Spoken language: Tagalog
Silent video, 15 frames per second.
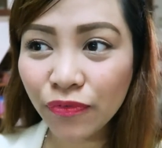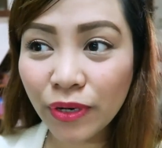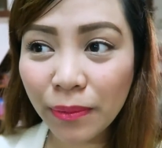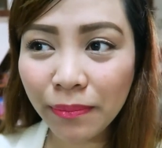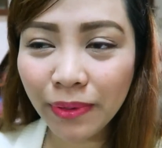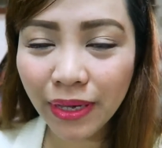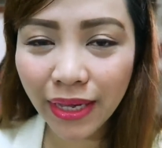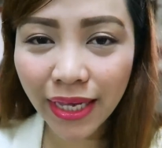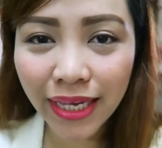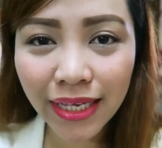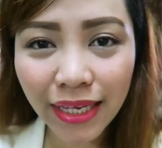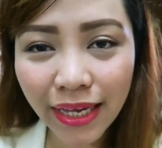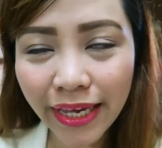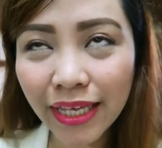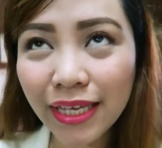From
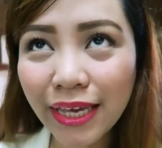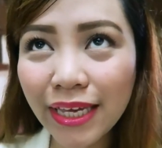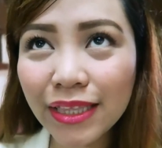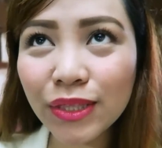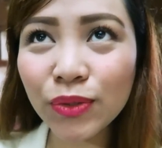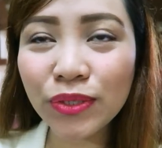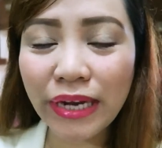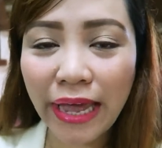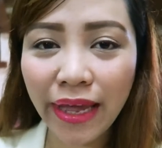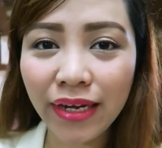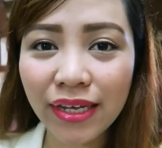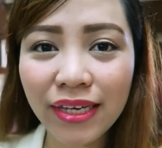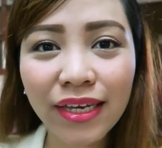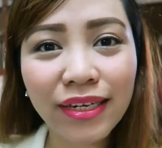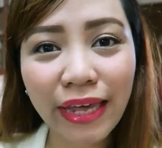8, to
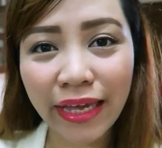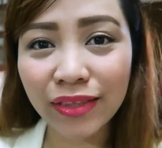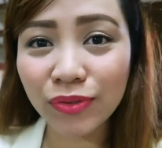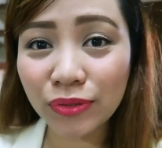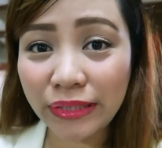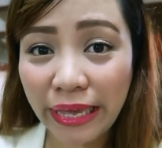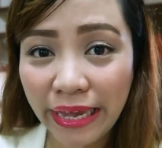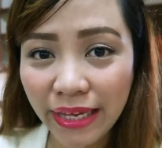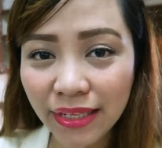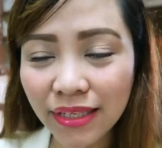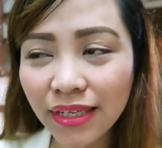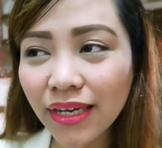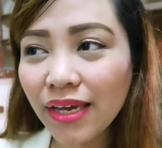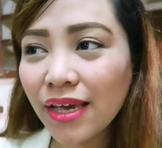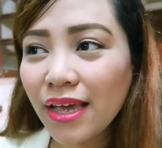9, naging 9 to
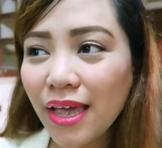10.